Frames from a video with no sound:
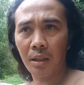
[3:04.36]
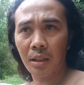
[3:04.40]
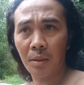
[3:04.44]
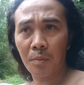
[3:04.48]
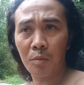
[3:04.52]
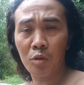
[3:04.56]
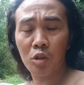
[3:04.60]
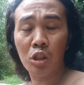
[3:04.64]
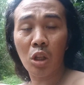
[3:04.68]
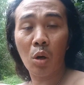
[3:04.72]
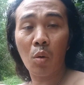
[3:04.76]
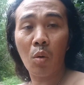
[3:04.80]

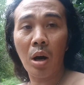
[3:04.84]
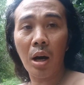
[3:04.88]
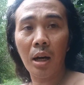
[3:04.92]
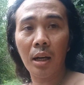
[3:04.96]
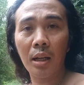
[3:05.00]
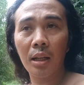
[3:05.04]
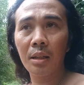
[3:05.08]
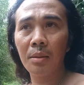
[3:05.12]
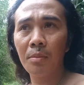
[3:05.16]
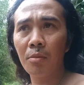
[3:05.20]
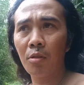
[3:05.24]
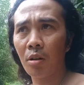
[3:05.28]
pagkatapos
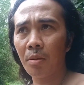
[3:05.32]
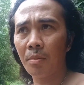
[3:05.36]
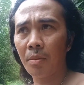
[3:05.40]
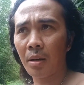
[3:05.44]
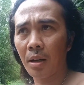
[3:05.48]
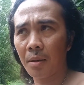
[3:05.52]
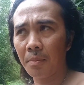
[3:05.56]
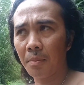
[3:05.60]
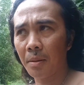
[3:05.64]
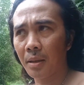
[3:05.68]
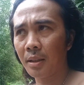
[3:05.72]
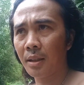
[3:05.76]
tawagin mo ang
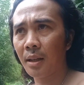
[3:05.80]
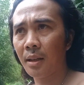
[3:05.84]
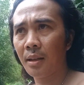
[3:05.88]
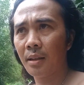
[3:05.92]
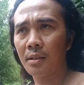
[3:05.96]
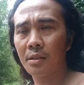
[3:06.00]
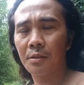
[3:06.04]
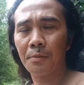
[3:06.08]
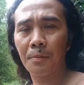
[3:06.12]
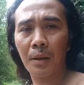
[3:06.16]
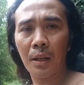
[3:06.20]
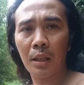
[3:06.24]
mga banal
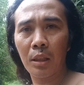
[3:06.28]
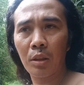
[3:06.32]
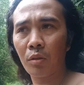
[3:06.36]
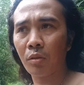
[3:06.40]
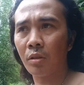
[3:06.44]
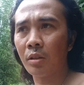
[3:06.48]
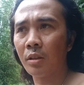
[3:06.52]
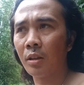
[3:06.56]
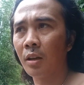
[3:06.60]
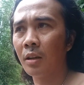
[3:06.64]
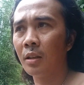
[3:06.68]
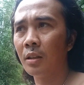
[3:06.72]
na espiritu
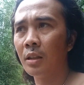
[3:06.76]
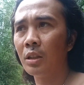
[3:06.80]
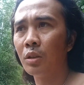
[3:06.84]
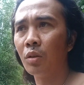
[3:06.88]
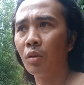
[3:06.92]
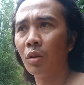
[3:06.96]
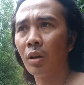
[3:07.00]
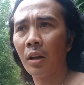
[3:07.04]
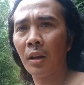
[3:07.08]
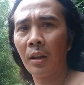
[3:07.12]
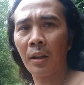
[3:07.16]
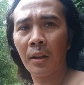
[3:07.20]
na
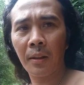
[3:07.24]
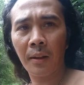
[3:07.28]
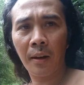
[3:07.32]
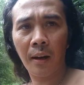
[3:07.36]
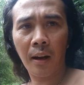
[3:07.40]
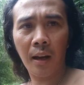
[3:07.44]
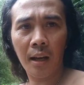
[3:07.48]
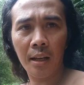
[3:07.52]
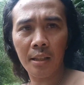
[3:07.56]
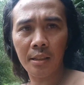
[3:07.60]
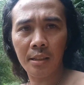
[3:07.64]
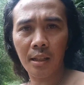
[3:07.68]
nandito
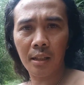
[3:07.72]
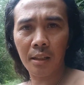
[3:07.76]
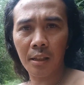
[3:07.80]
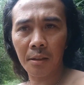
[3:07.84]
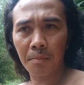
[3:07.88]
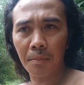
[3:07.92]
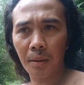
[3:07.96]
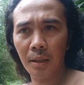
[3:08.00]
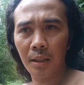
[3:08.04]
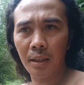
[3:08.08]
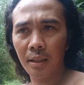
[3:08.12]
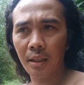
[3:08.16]
naninirahan sa
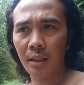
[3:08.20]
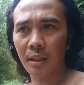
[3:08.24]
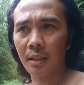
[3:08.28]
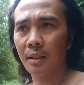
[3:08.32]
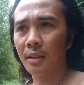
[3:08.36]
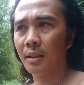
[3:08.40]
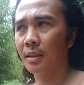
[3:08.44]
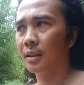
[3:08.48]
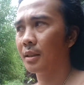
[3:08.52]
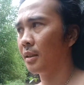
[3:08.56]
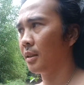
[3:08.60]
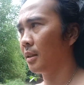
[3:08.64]
ating paligid.
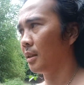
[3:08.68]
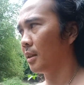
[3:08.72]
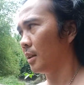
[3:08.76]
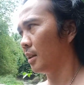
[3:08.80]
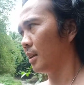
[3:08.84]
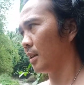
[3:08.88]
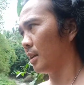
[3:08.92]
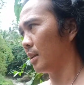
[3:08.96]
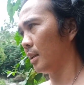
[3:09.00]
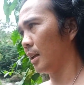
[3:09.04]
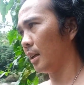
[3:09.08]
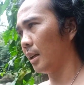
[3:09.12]

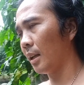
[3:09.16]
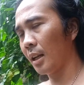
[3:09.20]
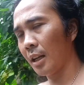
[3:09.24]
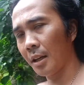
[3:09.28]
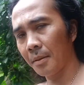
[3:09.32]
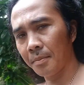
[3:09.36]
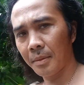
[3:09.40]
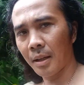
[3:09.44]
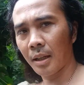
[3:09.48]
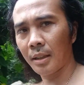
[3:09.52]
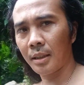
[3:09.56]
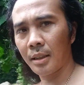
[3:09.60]
Dahil
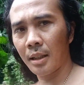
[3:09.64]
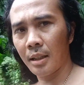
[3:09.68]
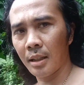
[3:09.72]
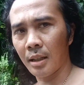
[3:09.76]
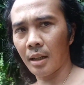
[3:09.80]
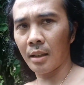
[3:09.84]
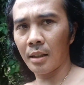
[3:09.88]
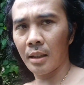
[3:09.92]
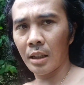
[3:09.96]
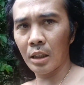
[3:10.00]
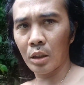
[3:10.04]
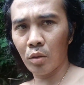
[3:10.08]
alam natin,
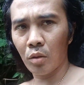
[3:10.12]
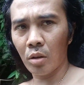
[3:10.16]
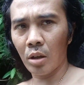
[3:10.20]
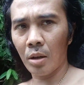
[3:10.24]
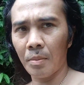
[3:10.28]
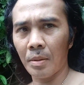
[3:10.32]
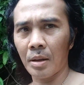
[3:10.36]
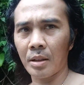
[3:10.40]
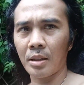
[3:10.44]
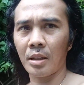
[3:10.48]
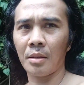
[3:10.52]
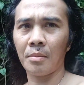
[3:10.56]
nandito
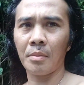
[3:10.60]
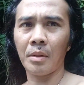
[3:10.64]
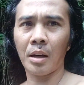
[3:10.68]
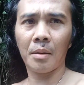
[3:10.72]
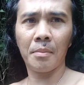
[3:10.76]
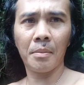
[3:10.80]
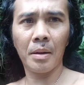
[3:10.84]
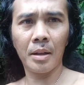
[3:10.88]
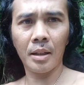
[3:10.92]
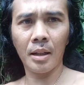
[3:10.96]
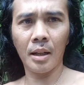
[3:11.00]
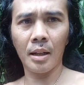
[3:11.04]
lamang yung
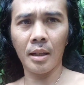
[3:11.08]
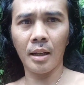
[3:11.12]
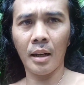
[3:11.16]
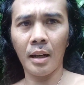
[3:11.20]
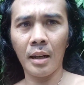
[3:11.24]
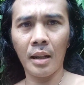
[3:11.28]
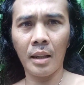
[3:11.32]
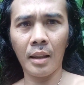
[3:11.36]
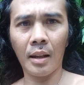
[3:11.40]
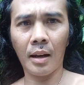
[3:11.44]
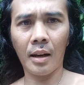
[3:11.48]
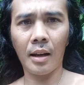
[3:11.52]
mga banal na
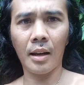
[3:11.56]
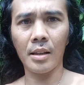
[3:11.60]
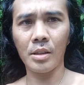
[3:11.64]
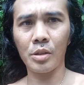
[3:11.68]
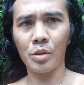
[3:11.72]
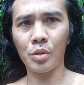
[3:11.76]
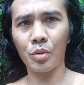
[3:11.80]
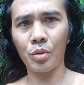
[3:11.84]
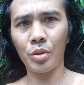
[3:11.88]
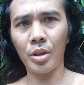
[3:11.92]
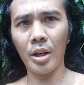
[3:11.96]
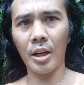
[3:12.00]
naninirahan.
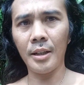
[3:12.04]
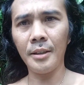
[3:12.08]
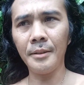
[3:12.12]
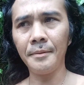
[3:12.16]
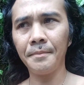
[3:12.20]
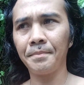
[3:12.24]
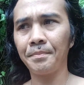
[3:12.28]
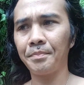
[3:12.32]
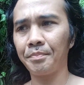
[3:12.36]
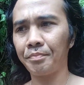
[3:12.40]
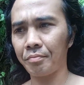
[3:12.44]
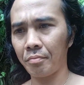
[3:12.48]
So
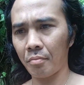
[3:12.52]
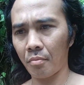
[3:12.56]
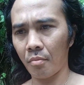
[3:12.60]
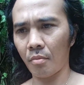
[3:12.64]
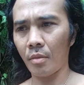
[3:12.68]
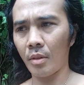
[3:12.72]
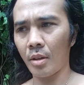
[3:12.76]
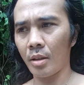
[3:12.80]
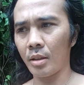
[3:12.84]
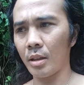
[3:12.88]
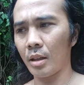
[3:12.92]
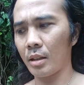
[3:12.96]
yan,
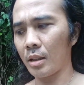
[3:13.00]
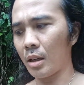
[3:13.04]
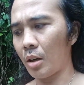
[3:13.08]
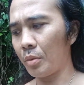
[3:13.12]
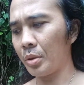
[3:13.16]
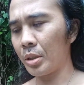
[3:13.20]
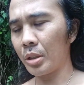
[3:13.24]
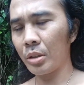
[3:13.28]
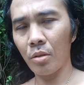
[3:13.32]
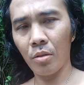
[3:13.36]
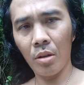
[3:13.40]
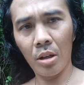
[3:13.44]

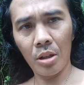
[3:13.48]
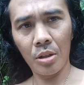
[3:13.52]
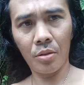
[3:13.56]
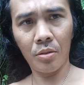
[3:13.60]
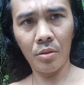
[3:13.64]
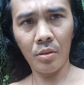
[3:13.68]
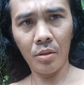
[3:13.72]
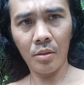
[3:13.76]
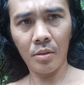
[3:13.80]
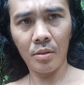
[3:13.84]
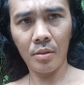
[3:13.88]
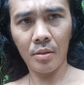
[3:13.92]
gagawin ko
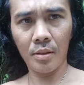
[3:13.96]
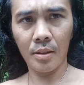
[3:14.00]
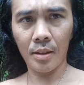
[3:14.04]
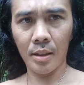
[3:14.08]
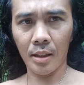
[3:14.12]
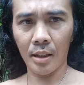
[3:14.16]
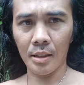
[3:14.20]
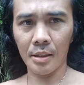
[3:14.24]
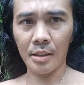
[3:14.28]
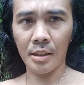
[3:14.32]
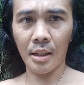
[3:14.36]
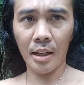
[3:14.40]
ngayon
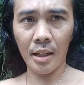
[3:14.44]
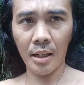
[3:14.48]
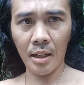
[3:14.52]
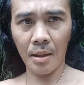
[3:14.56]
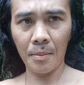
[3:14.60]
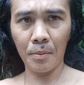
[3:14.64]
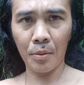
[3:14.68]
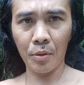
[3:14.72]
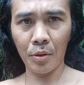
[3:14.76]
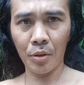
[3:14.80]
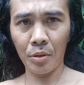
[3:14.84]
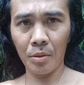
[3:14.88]
at sana
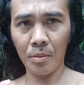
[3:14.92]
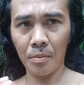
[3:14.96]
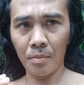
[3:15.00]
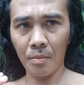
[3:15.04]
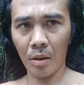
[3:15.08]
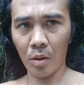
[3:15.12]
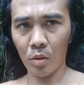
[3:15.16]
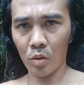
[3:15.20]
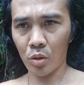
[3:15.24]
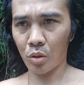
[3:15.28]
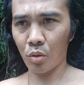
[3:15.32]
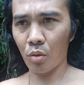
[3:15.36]
po ay
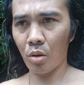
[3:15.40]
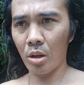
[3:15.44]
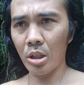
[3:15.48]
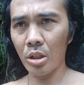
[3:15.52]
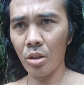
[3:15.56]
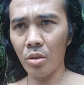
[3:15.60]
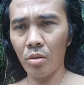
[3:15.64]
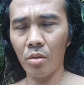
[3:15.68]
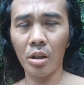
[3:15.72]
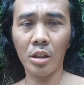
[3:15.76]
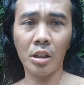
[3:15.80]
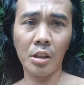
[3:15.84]
magustuhan
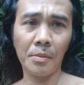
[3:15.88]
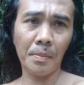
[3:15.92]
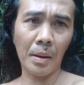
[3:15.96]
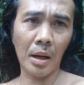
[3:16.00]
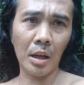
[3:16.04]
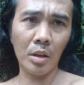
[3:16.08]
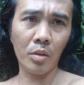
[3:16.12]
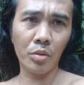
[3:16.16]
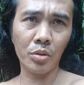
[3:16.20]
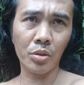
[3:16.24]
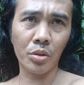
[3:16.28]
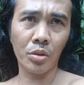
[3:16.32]
nyo at
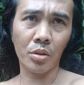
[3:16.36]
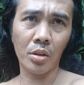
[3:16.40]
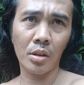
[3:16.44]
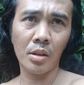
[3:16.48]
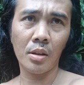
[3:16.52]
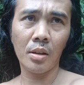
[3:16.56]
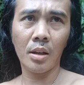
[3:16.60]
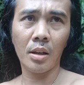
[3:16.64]
ipalo nyo.